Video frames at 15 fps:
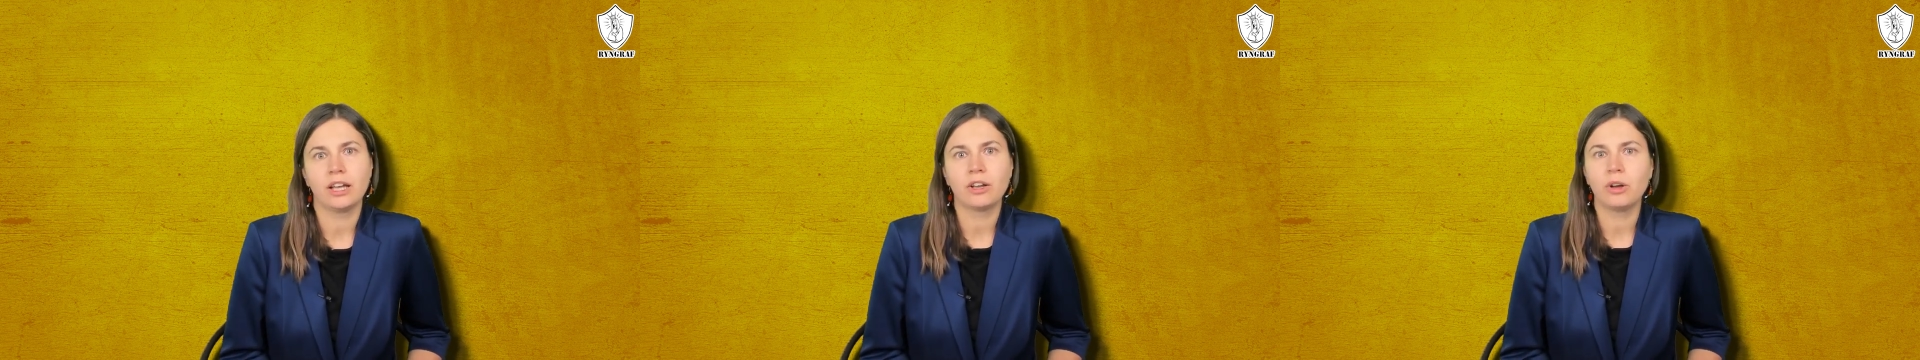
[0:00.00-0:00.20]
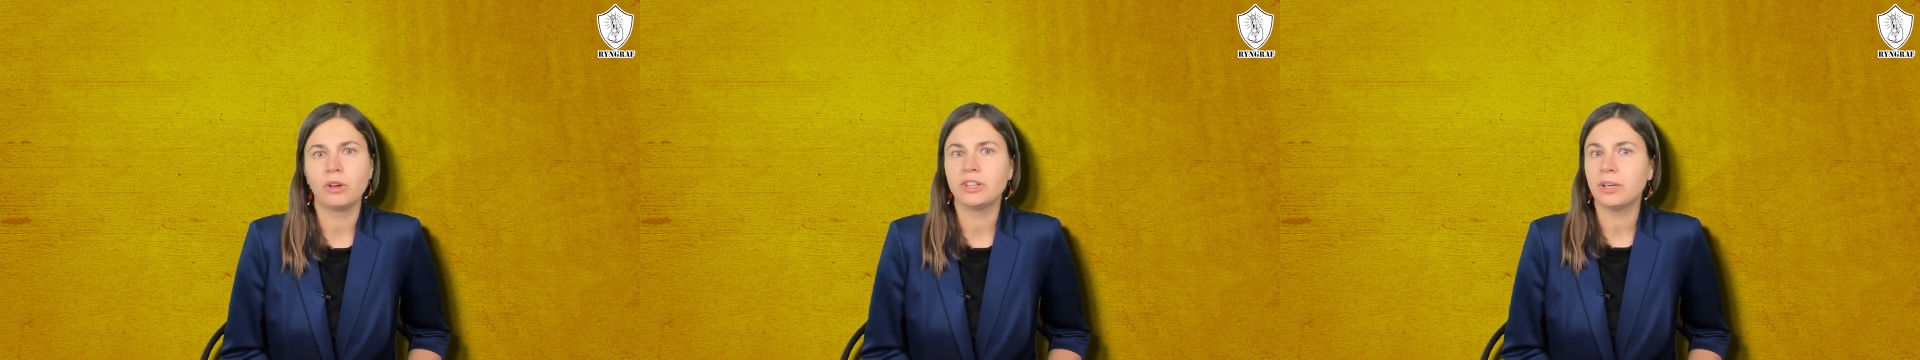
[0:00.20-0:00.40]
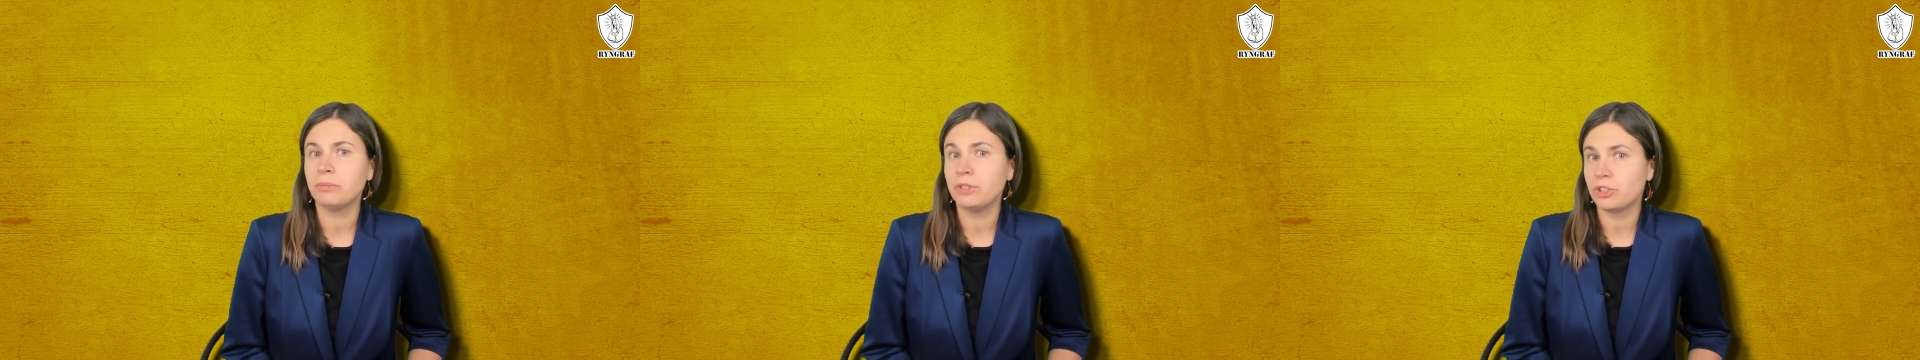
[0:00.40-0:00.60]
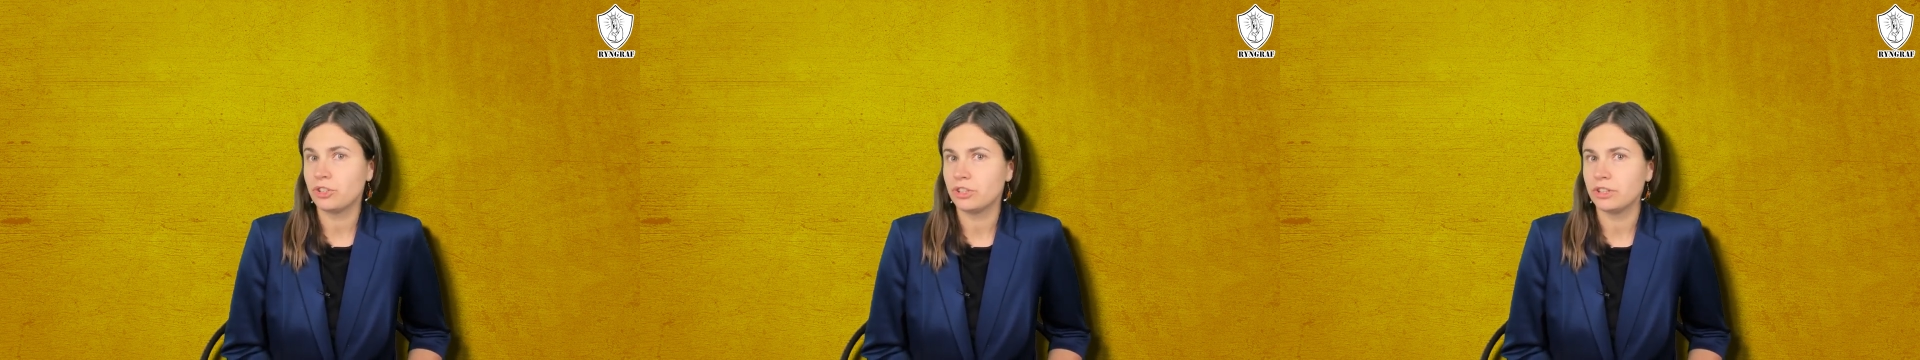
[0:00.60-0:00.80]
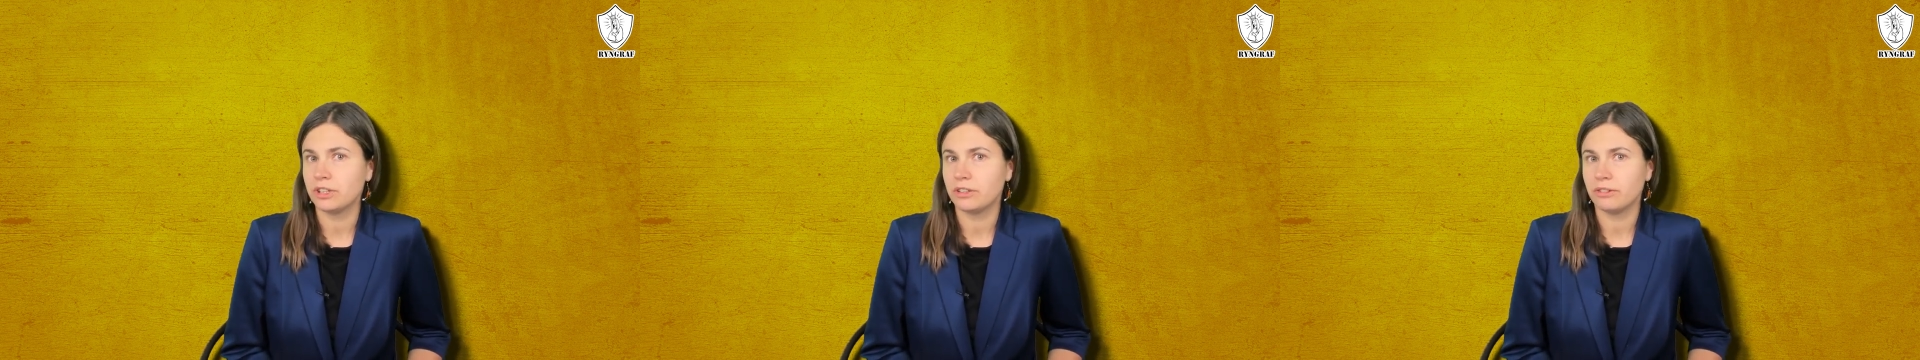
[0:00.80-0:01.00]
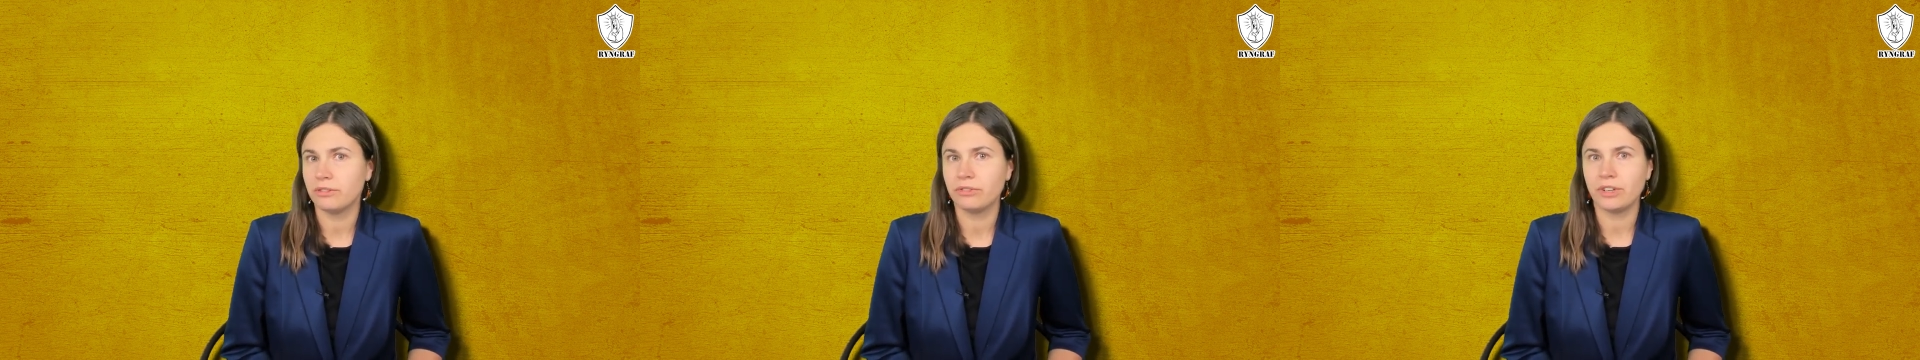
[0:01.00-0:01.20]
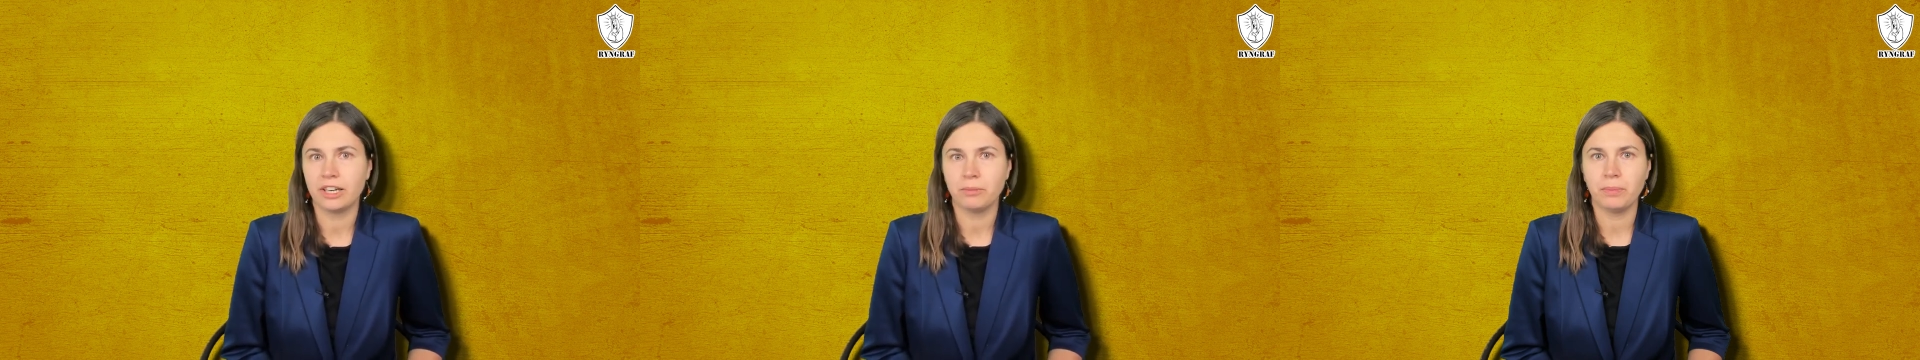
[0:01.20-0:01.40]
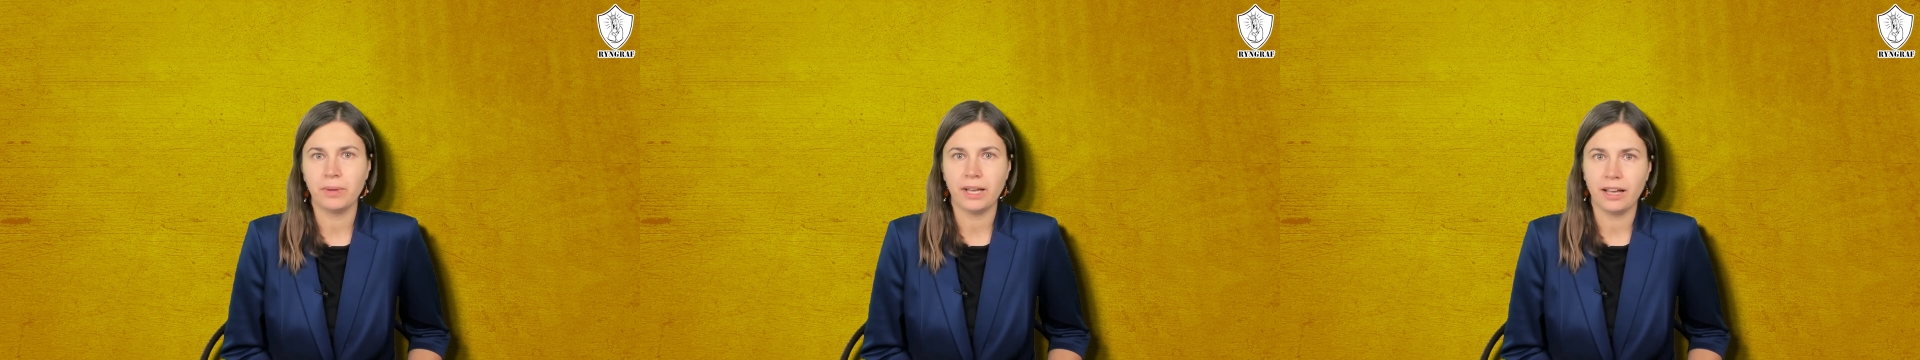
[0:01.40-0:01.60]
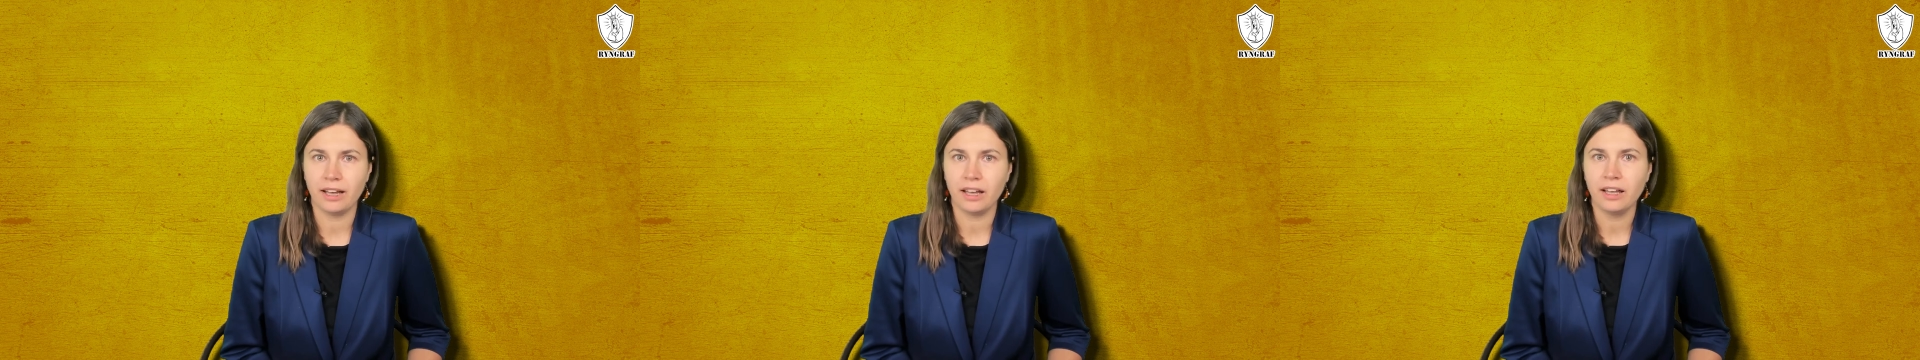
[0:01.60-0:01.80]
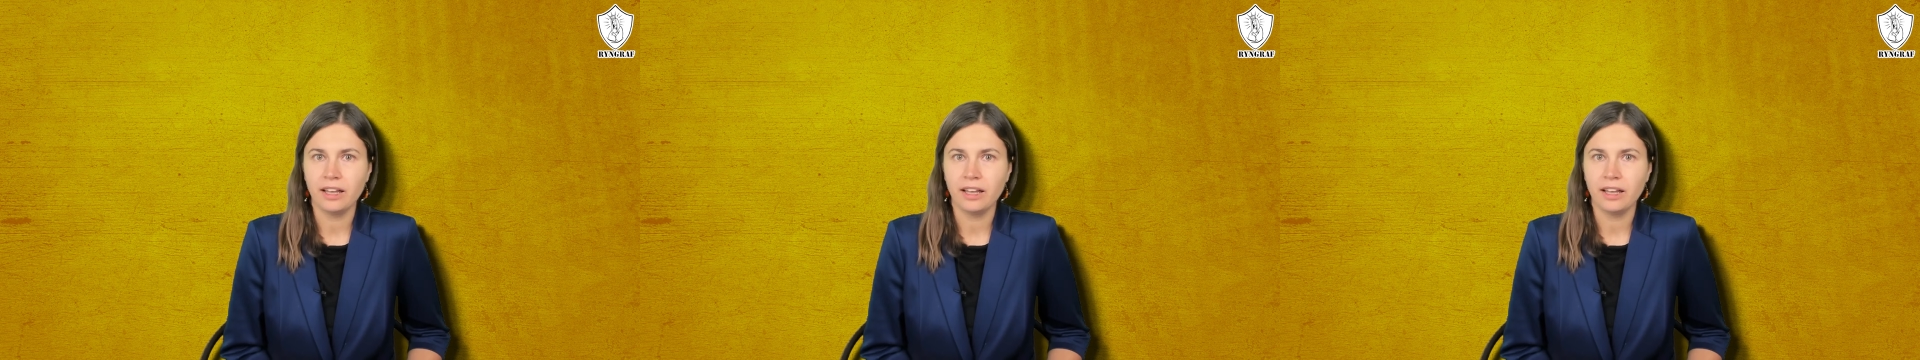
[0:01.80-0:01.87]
ekonomiczny w RPA.